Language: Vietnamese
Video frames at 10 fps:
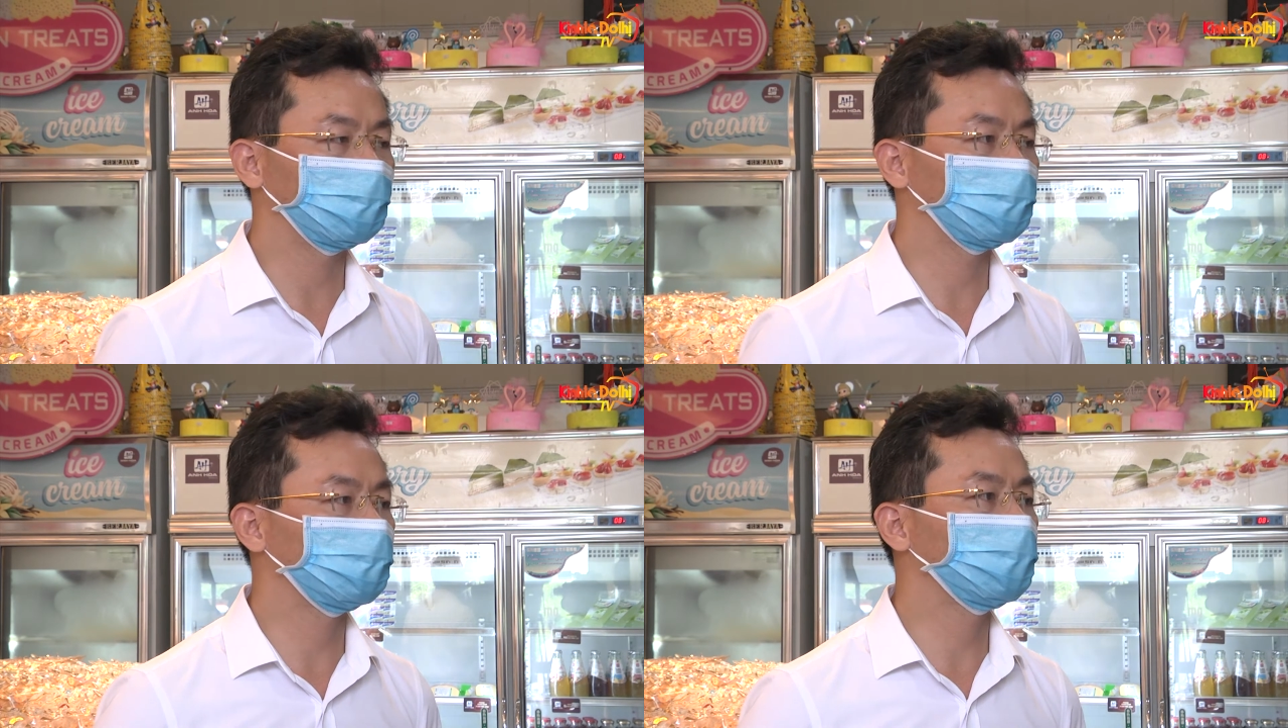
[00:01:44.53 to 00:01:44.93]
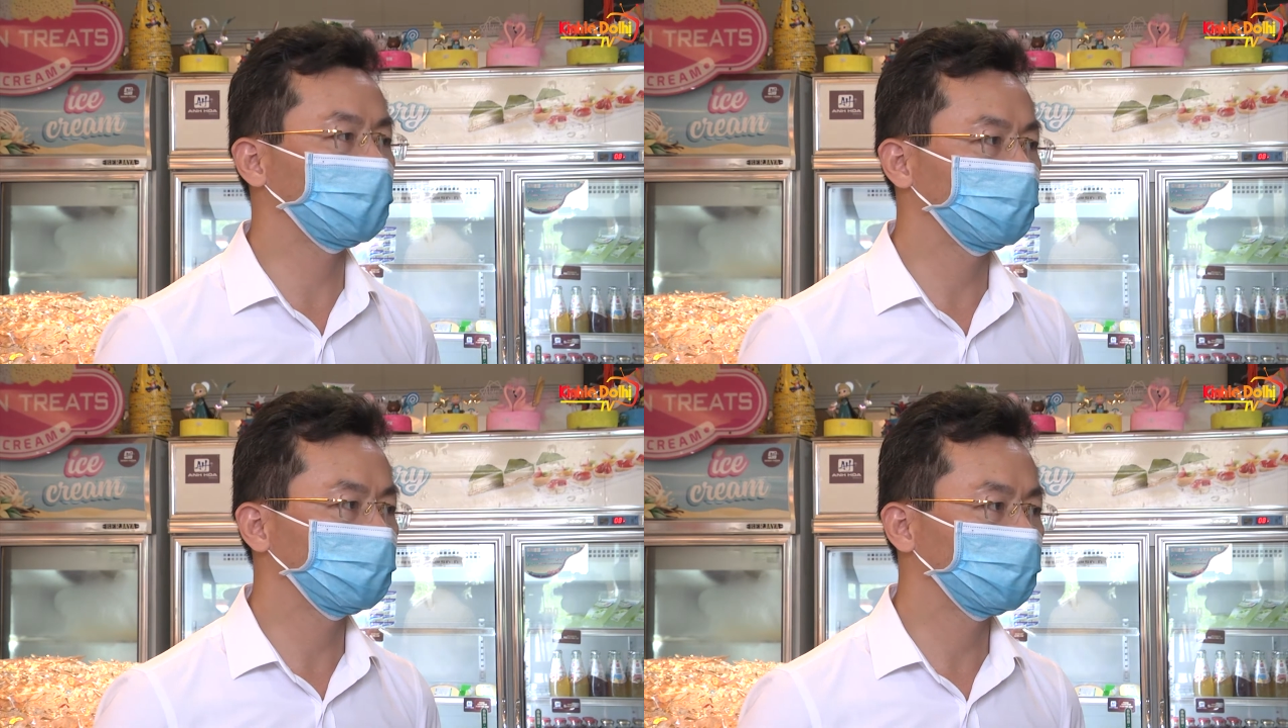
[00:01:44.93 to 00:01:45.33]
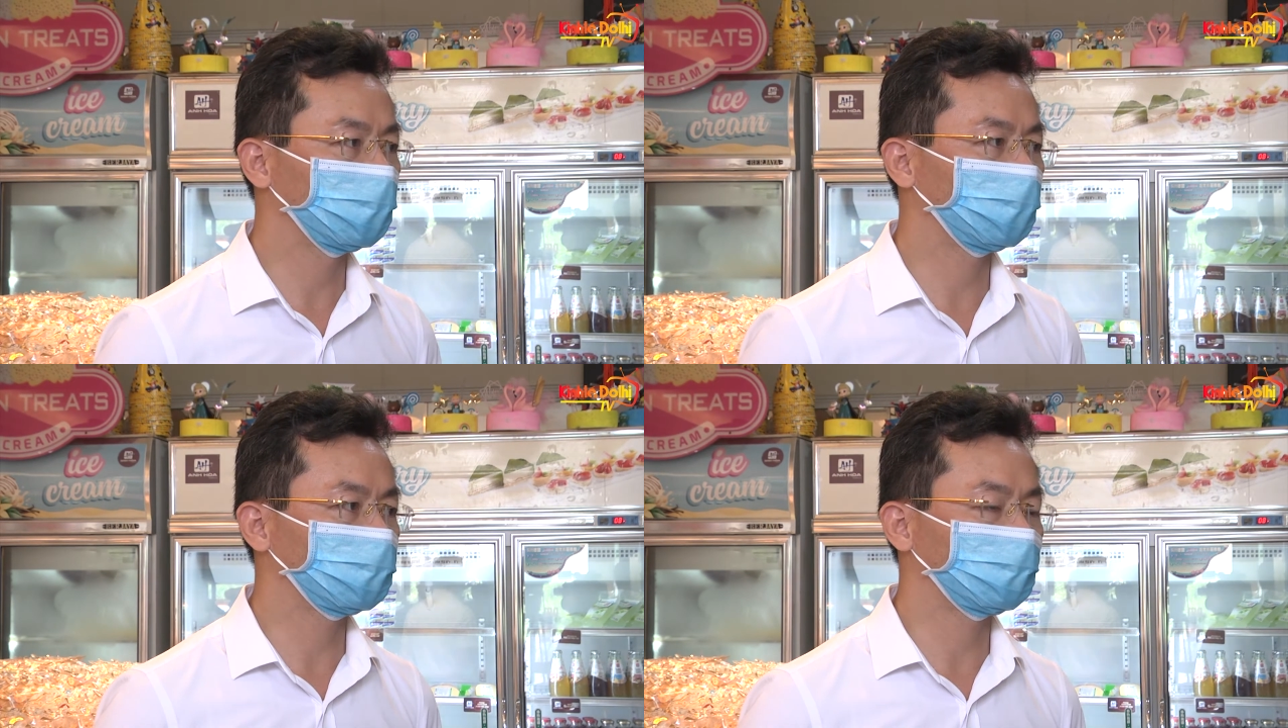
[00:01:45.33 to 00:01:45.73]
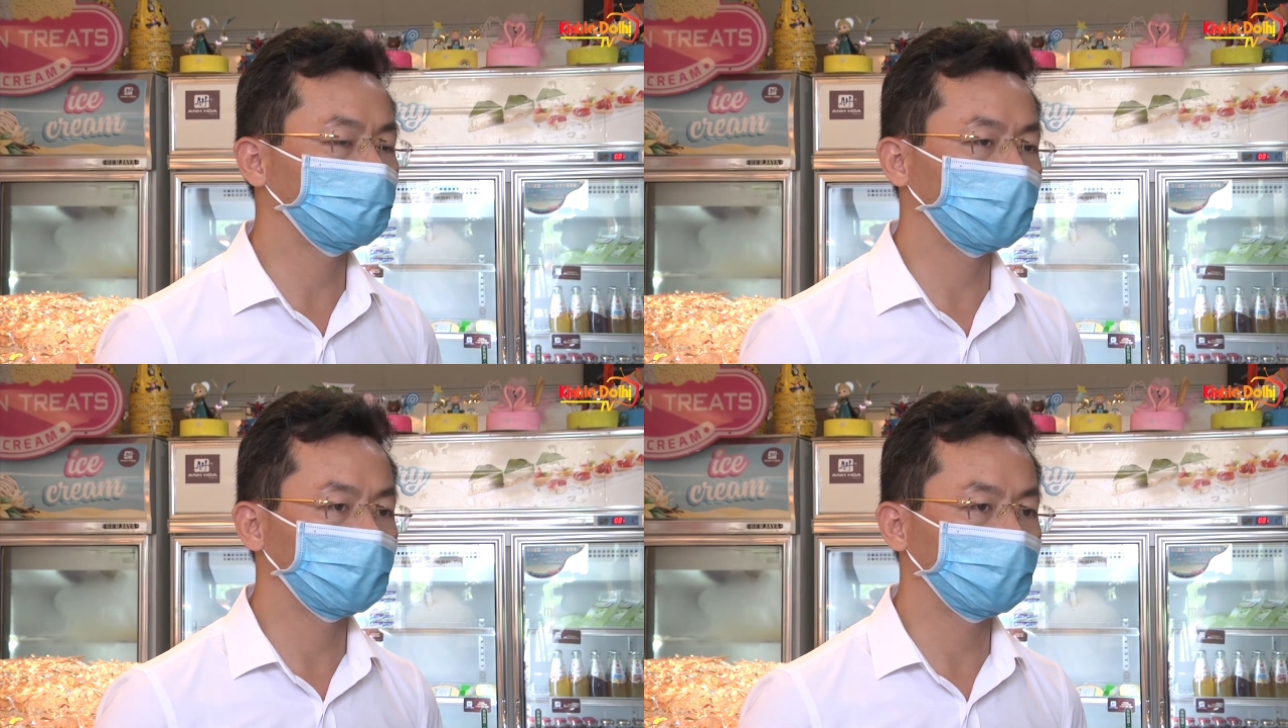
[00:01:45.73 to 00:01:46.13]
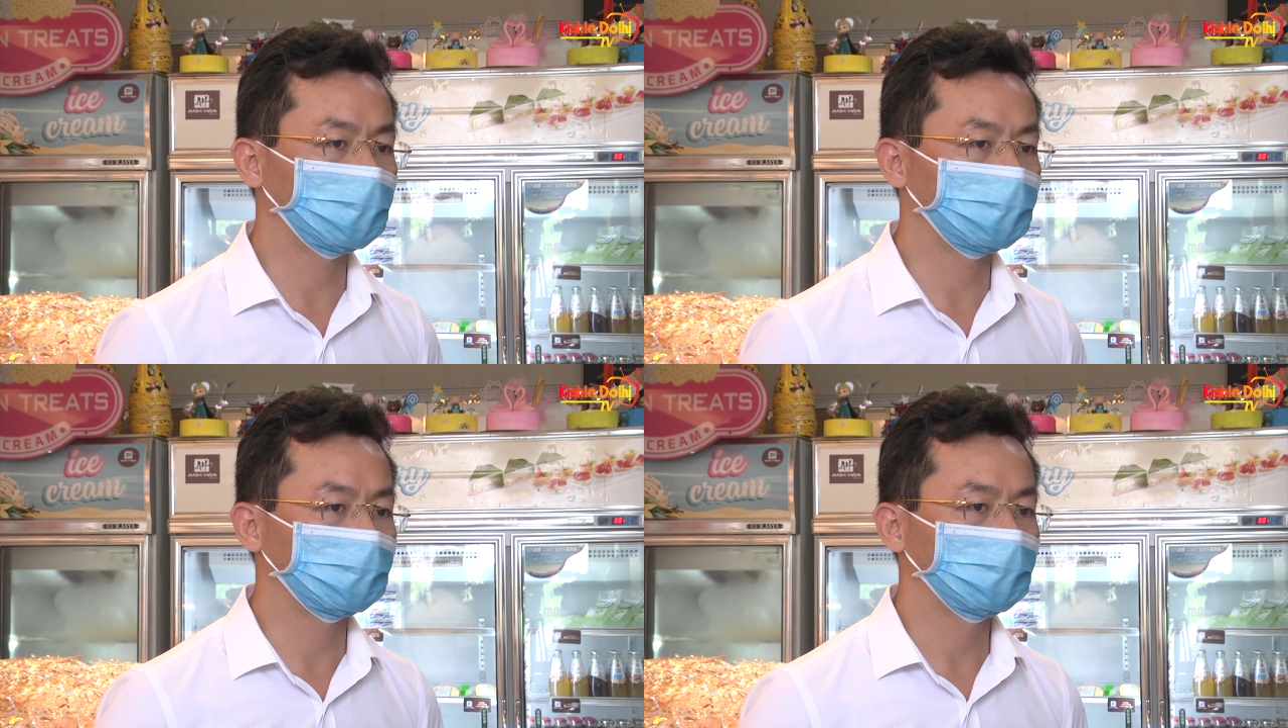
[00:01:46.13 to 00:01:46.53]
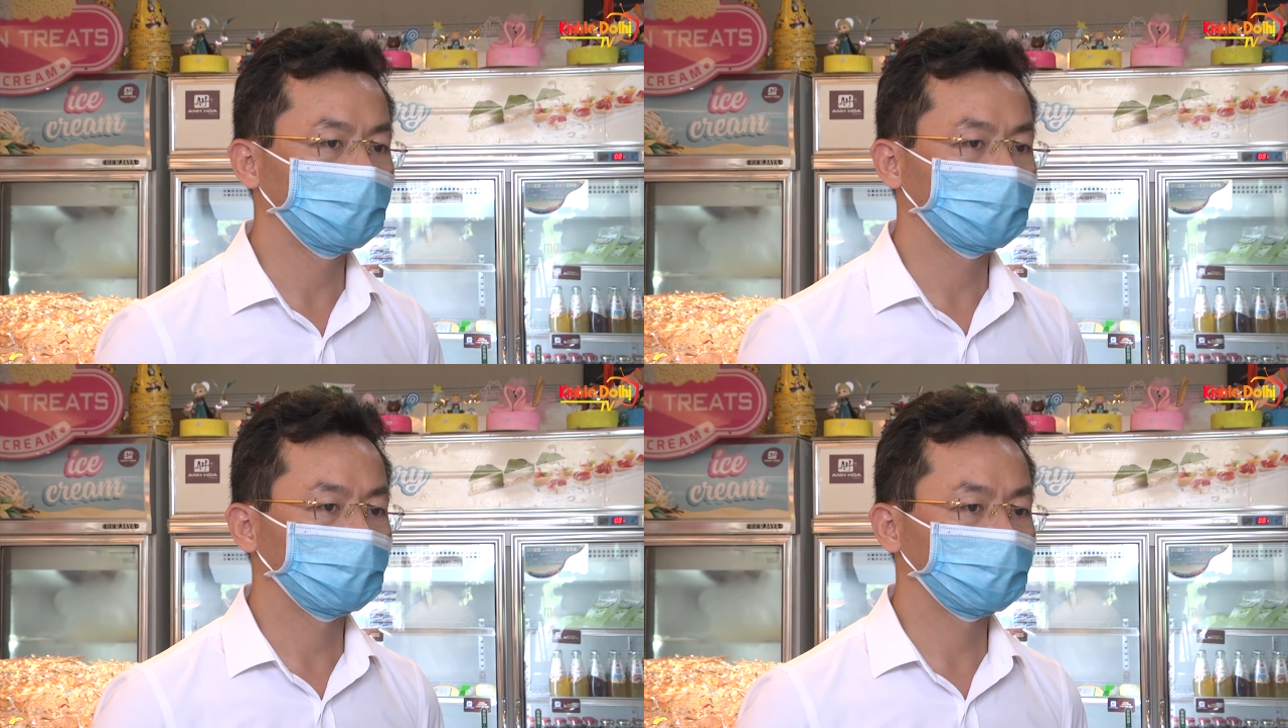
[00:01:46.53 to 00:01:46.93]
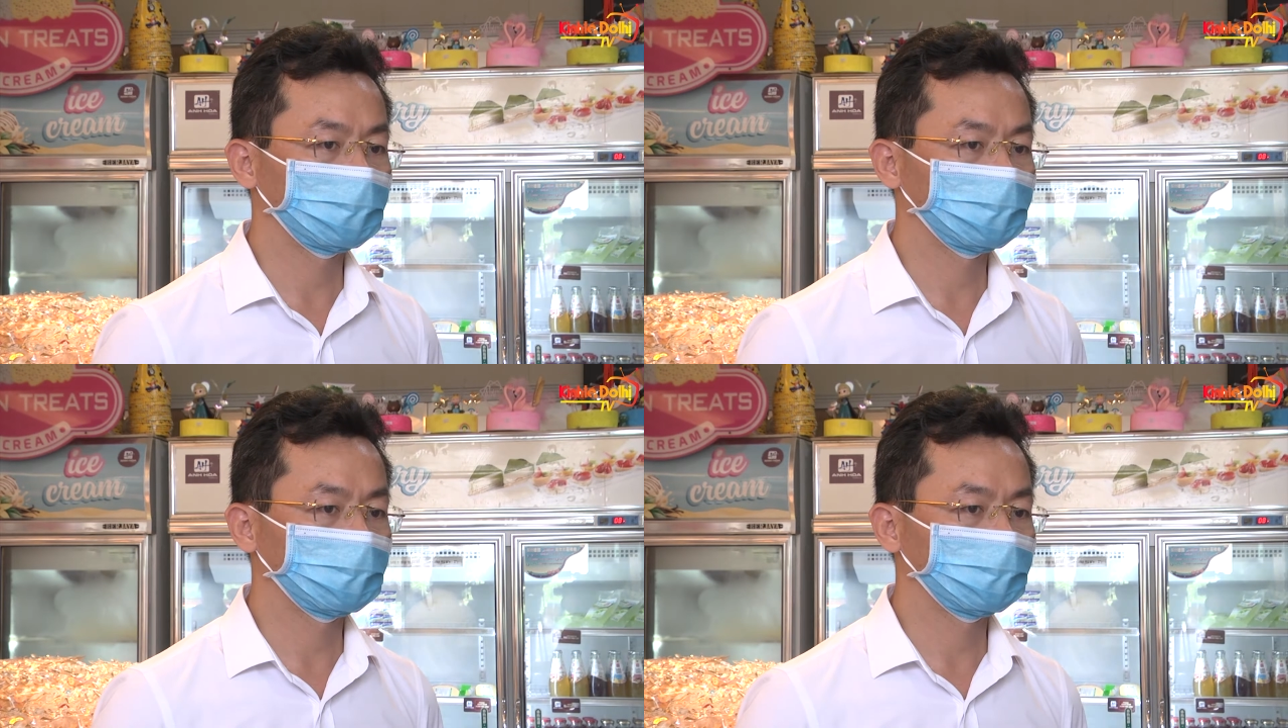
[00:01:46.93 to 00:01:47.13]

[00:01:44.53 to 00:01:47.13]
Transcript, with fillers: phòng chống dịch đấy, trong cái uh,